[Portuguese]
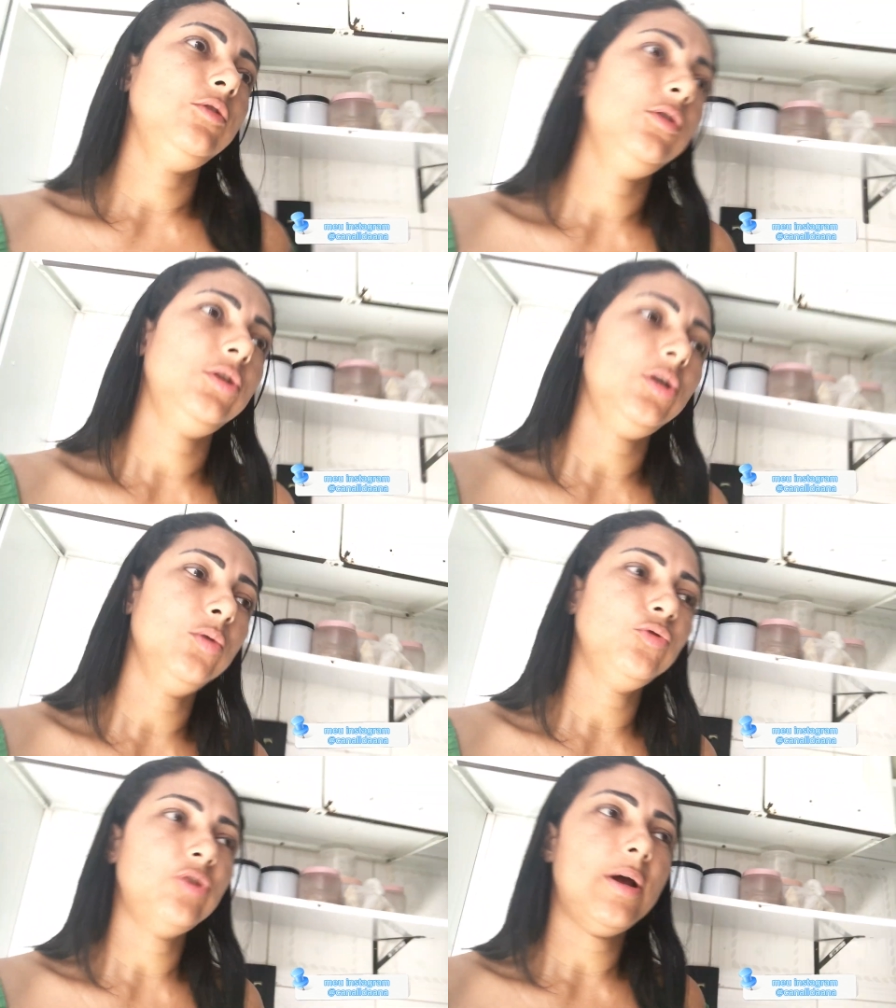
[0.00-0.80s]
gente,
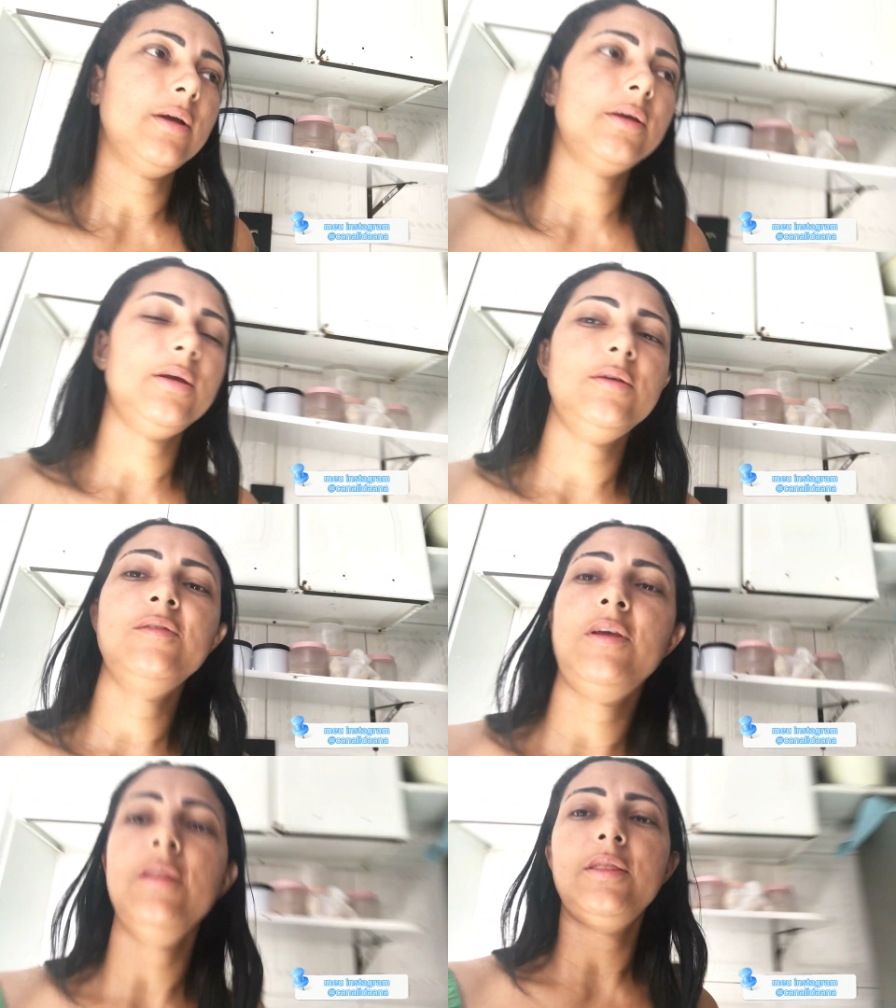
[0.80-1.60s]
eu já aqui
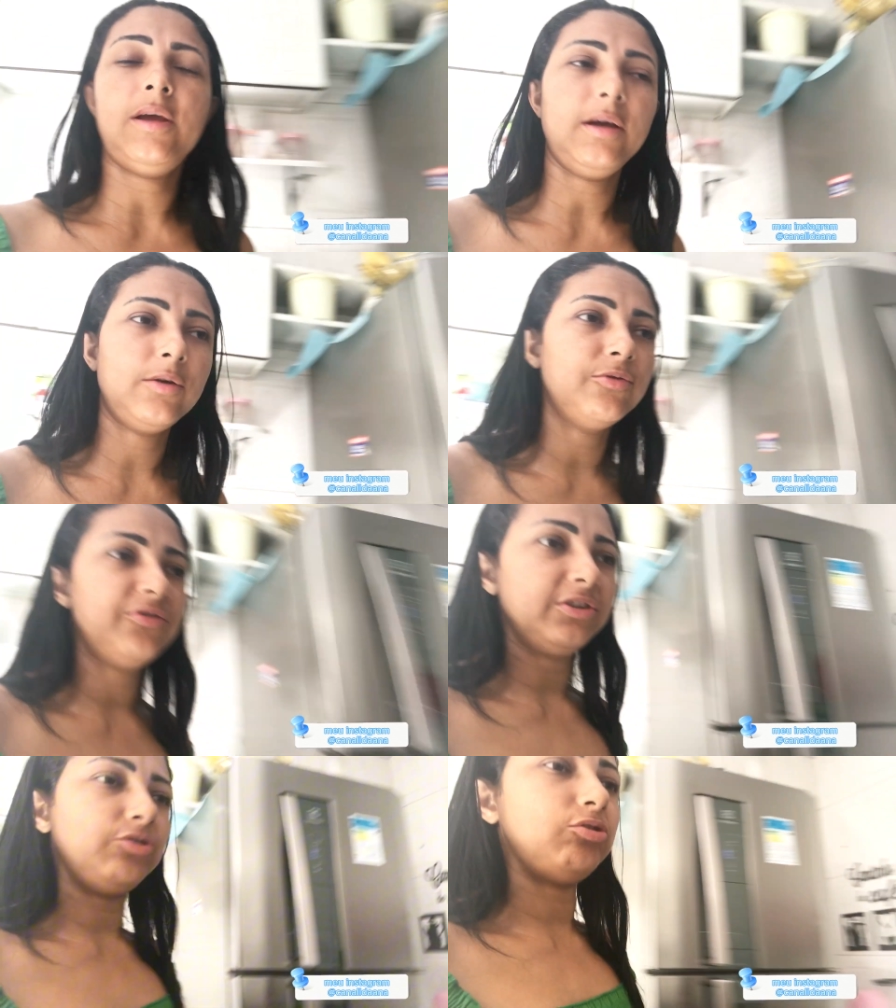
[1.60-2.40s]
esquentei aqui o
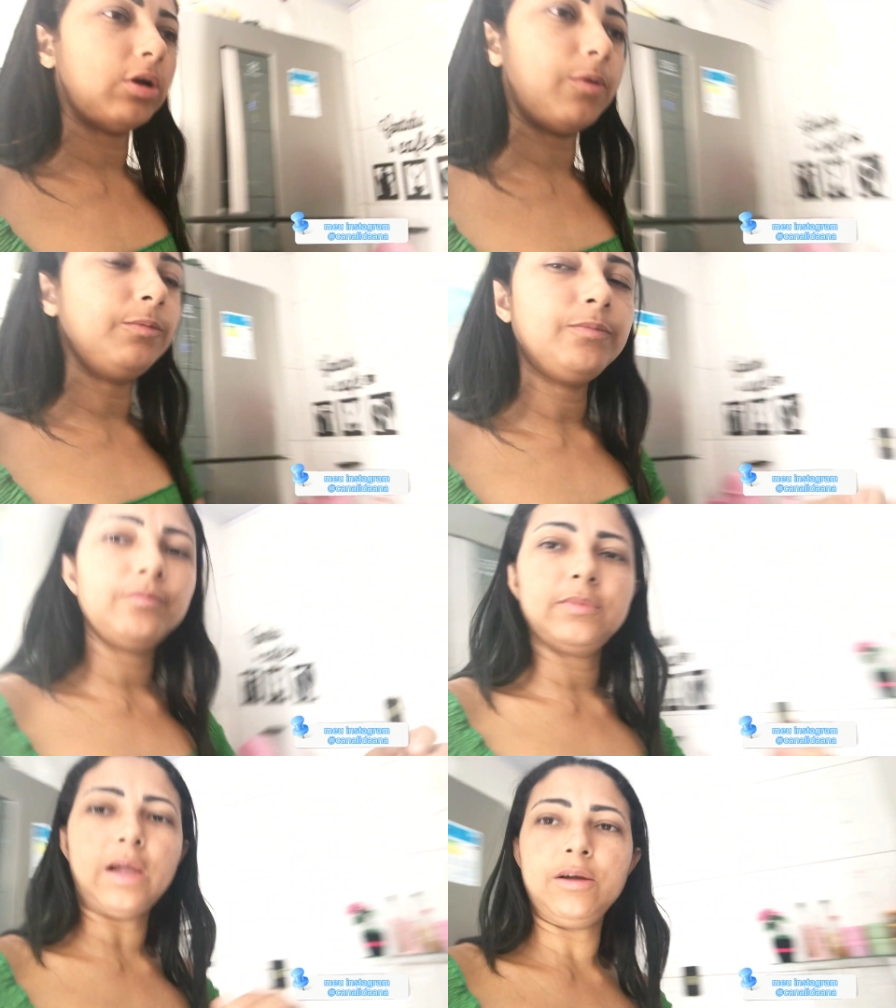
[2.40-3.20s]
feijão,
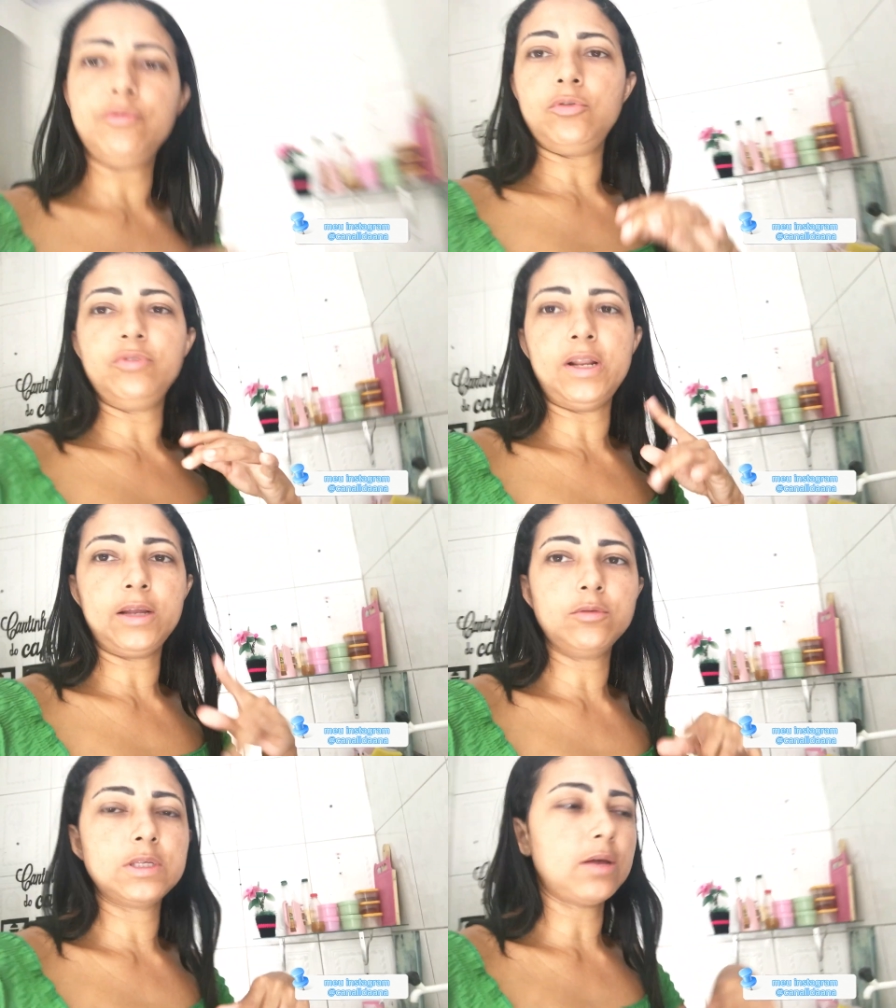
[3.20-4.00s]
tá? Eu vou virar
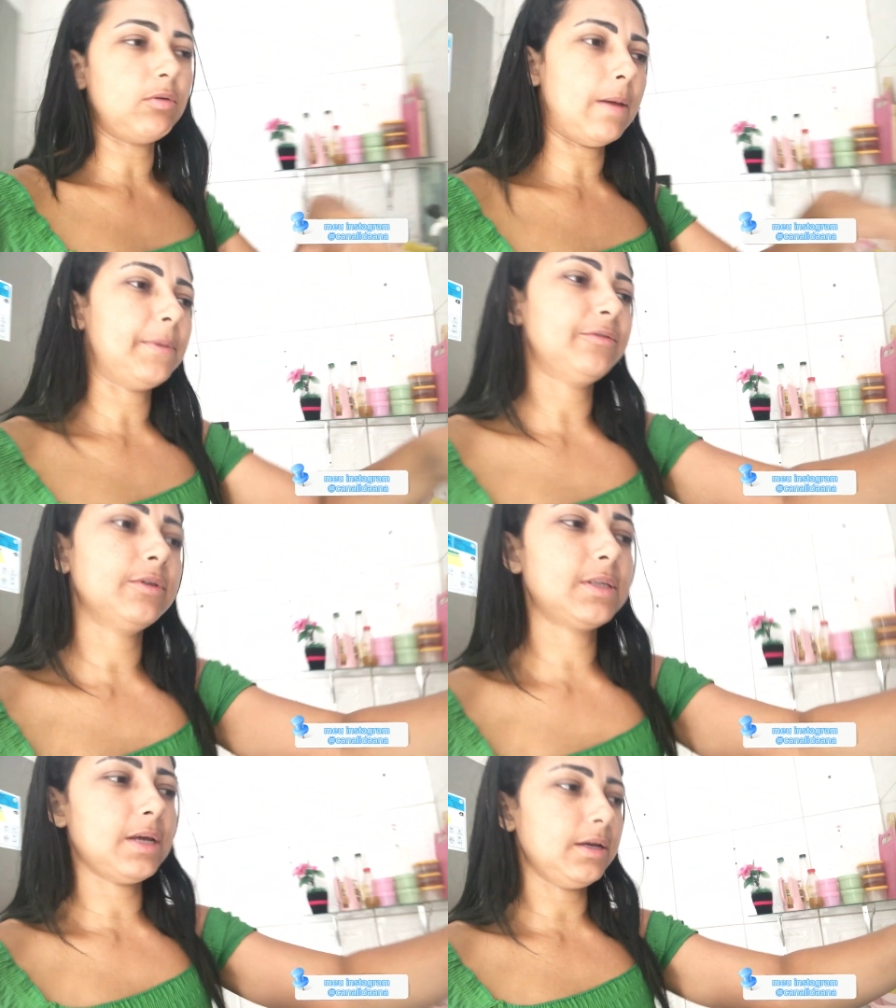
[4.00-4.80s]
aqui o celular pra
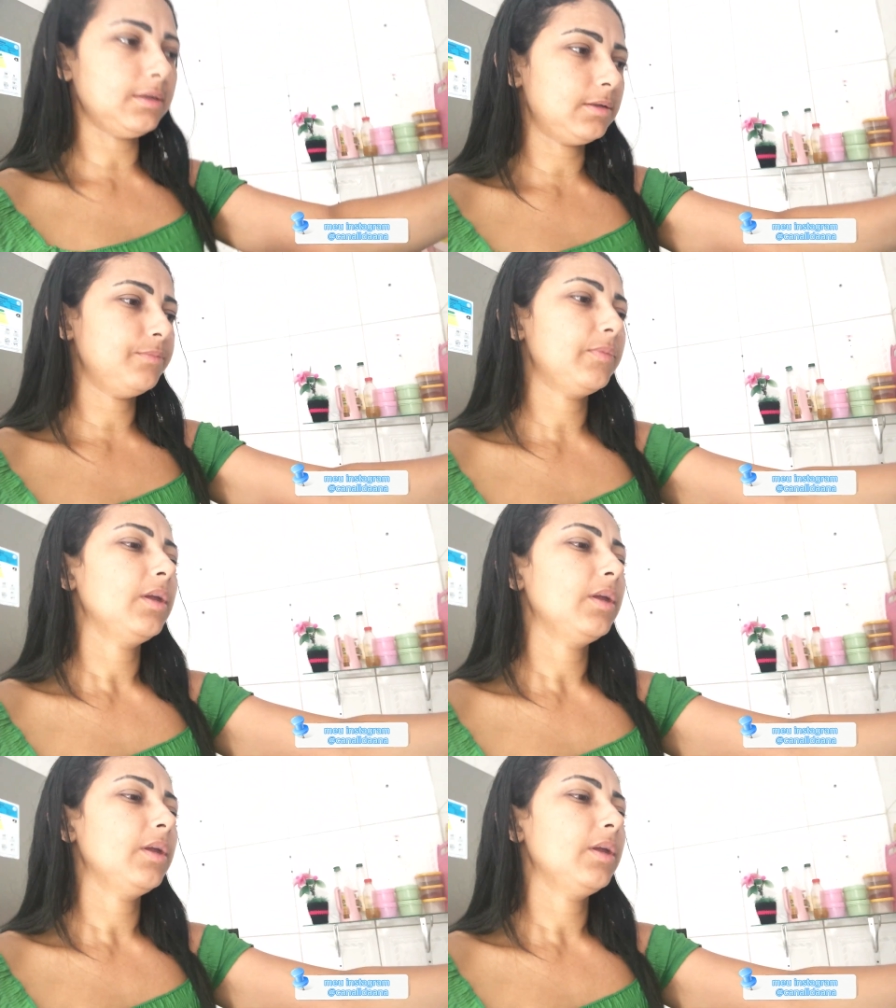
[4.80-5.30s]
vocês.